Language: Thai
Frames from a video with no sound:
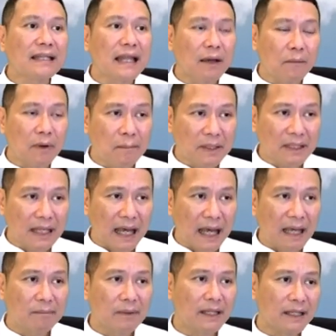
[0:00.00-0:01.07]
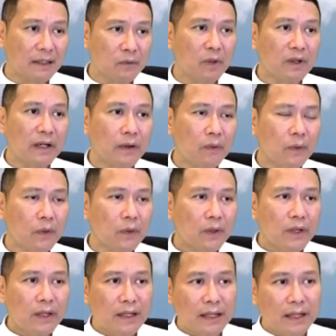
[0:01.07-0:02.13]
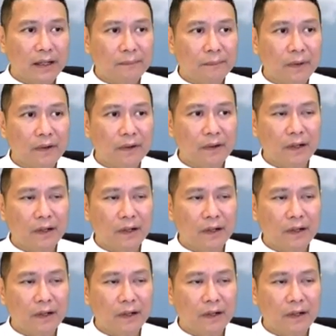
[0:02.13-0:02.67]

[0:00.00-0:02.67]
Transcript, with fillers: แต่ว่ามันจะหายไปอย่างรวดเร็ว แล้วพอ